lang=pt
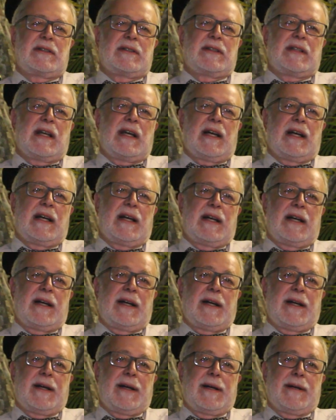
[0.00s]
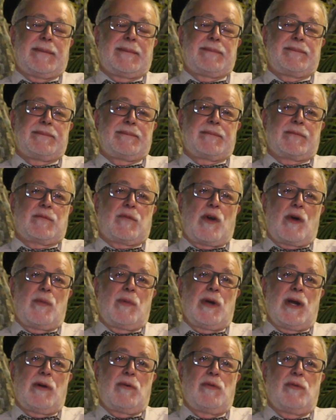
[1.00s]
da
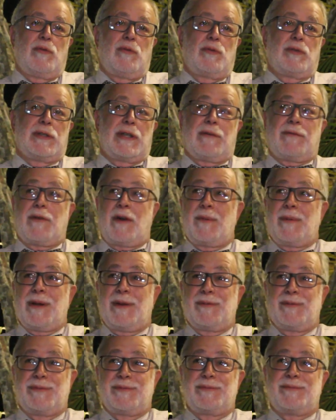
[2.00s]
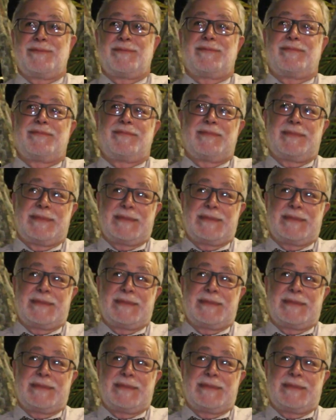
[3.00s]
Fórmula 1 e a Fórmula 1